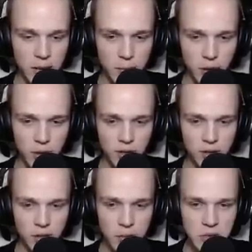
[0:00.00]
projekt
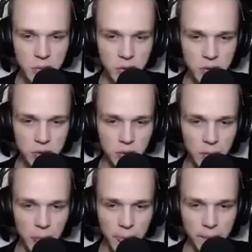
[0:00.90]
to będzie po Jak prostu
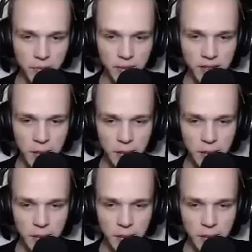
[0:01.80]
taka